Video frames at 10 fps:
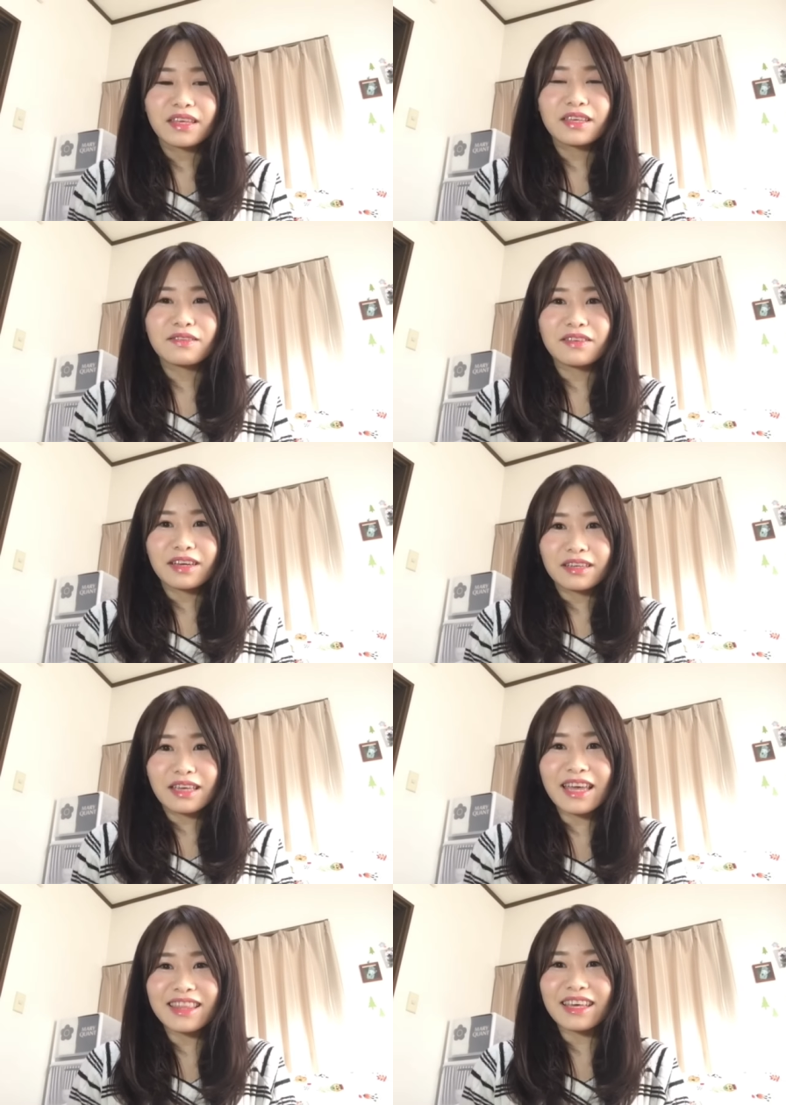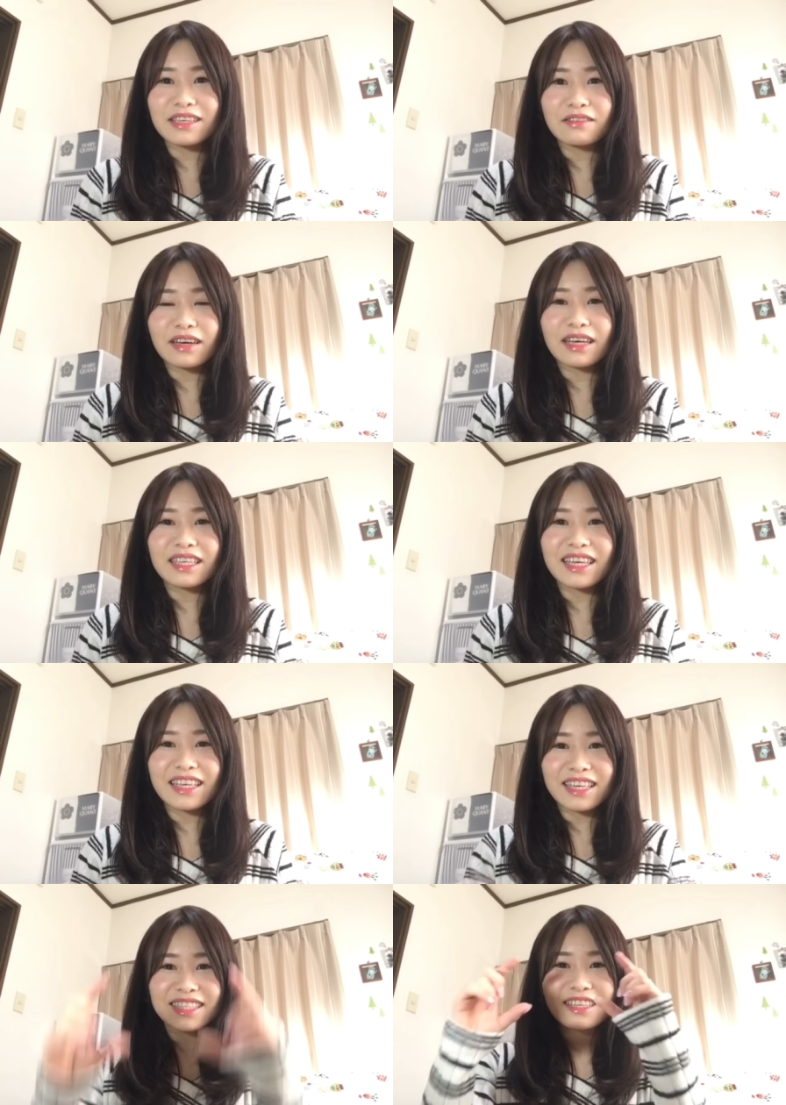一人変な人が
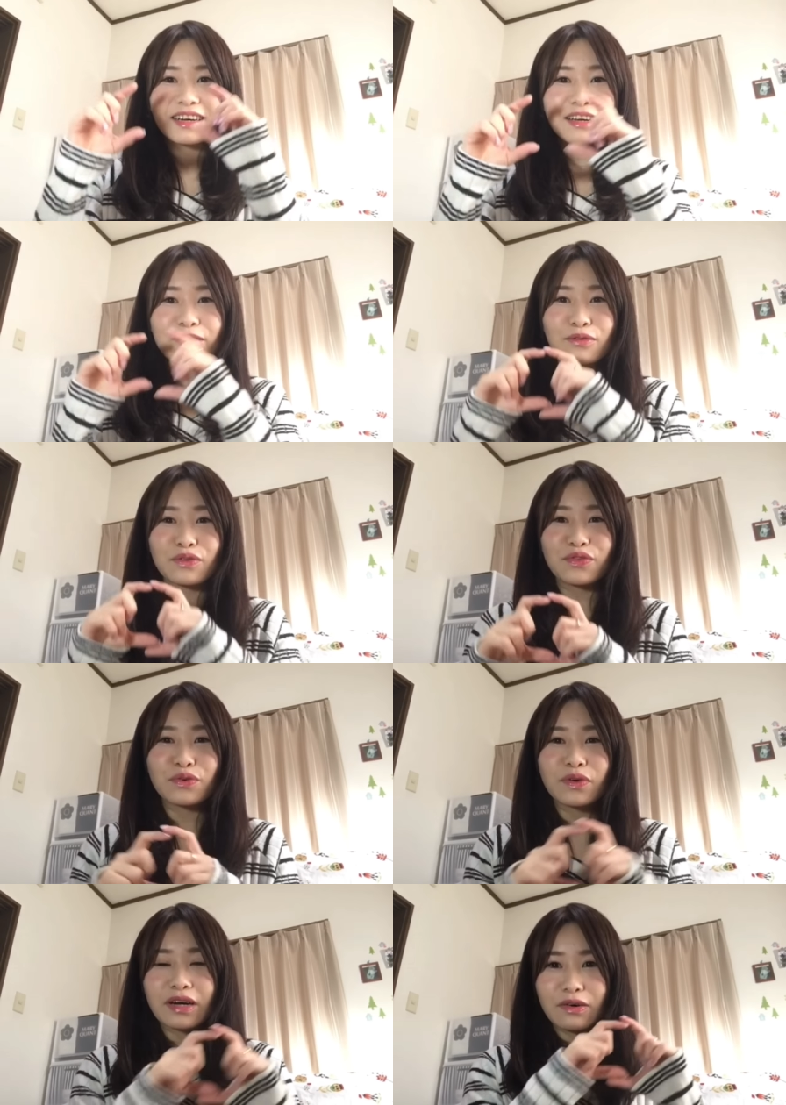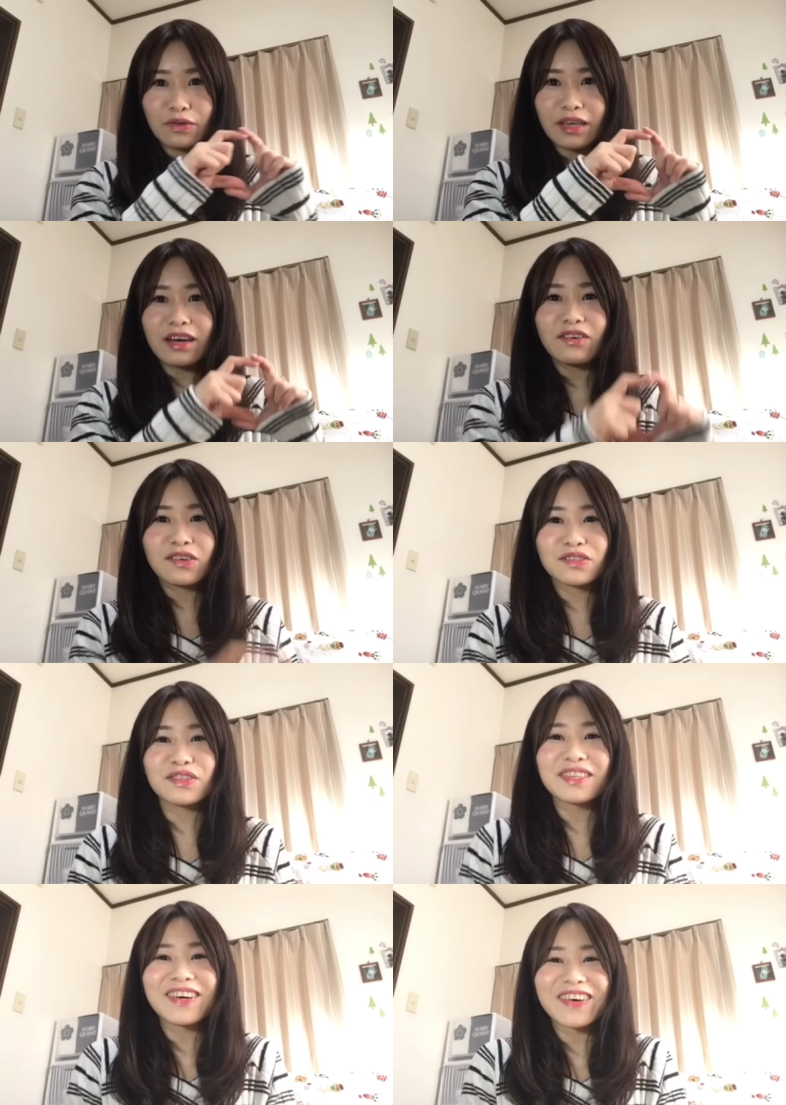ニヤニヤしながらこう動画をね、カワウソ
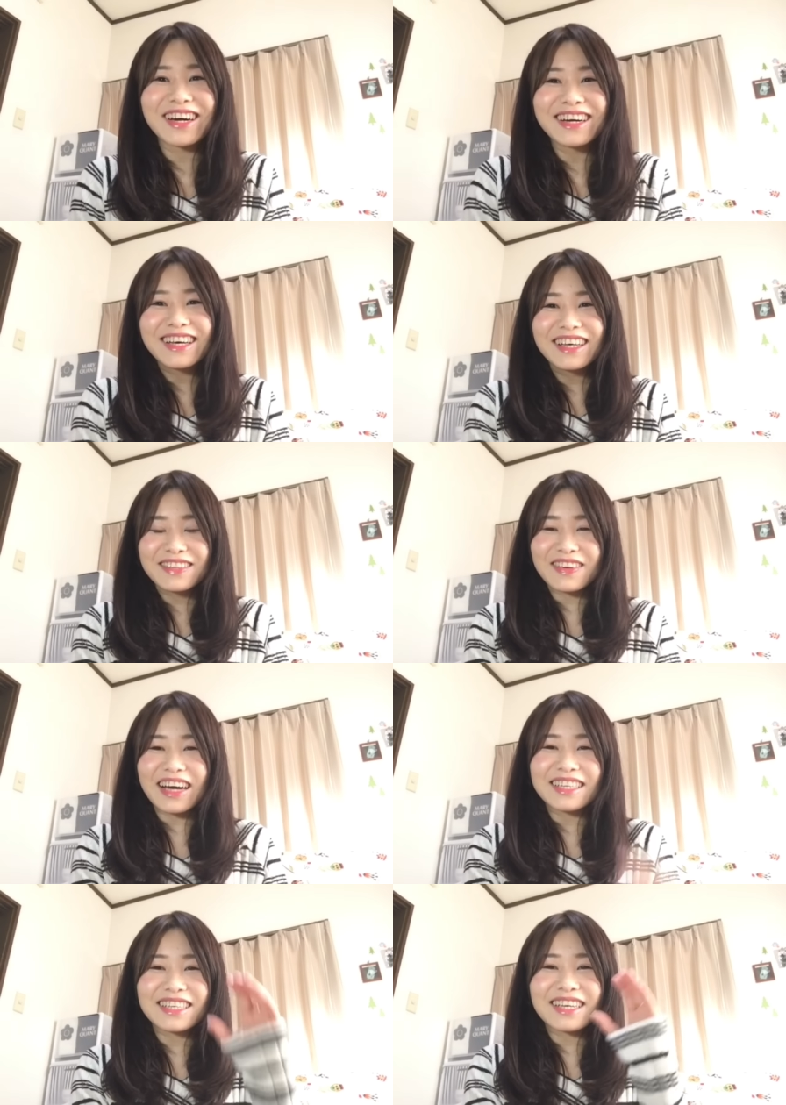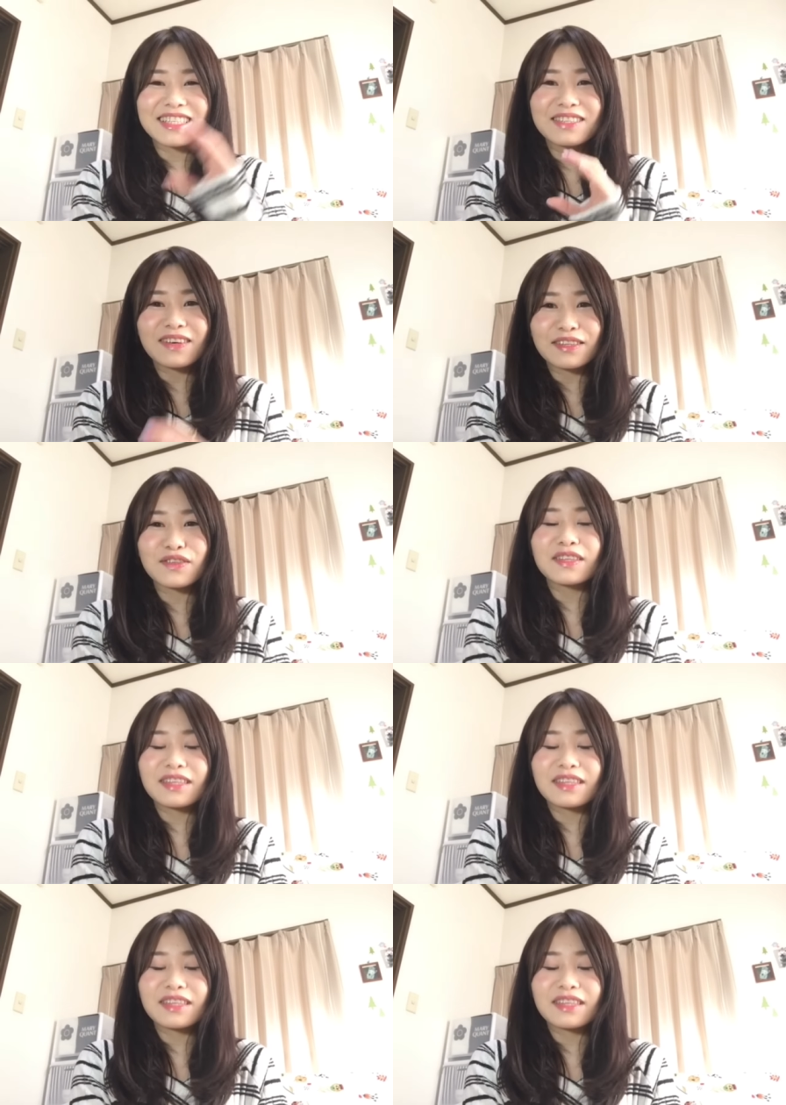の動画とかアザラシとか撮っ